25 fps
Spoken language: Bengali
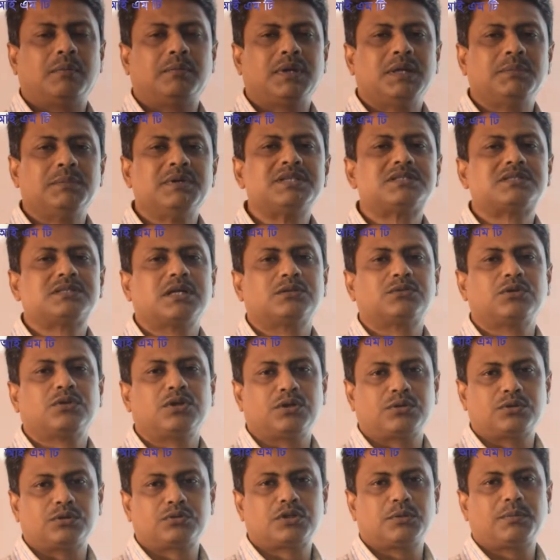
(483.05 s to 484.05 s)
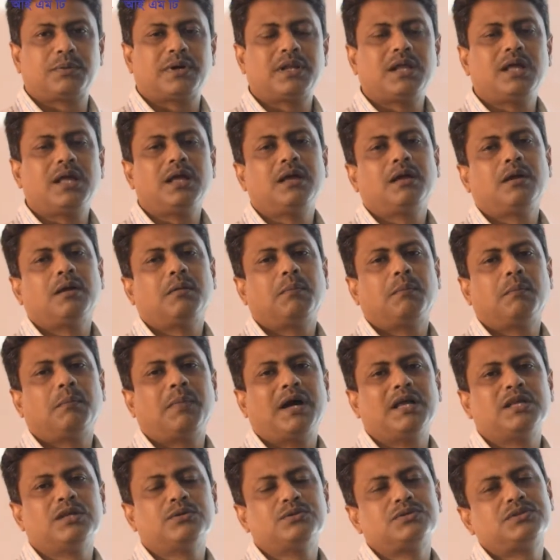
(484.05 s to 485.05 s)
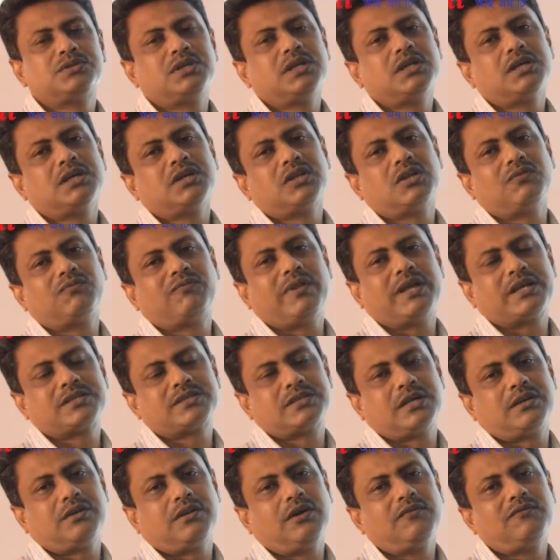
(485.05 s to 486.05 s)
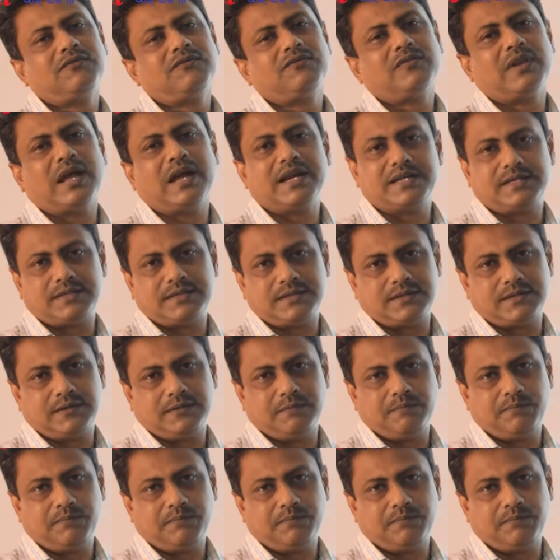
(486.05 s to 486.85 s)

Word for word: ইমেজটা তৈরি করতে পারে বাই ইউজিং রিফ্লেকশন অফ লাইট